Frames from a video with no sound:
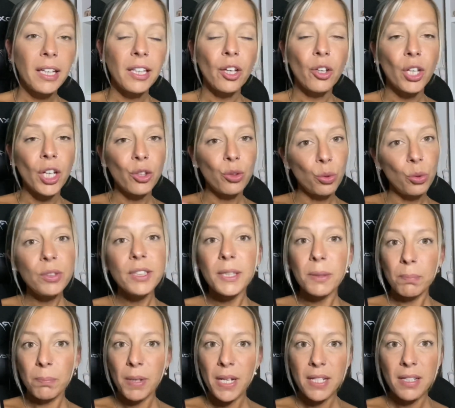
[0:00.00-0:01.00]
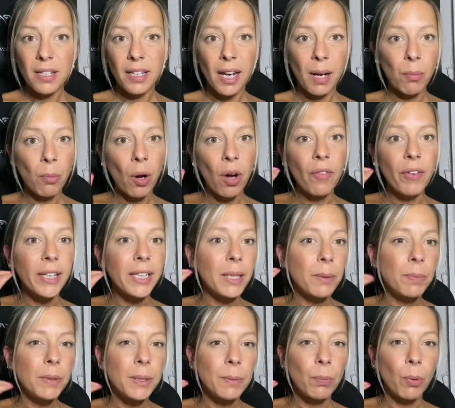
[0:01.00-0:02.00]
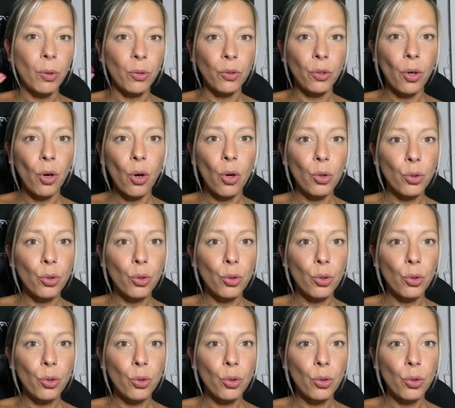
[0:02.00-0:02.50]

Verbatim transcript: il y en a d'autres qui me plaisent également avec des petits pendants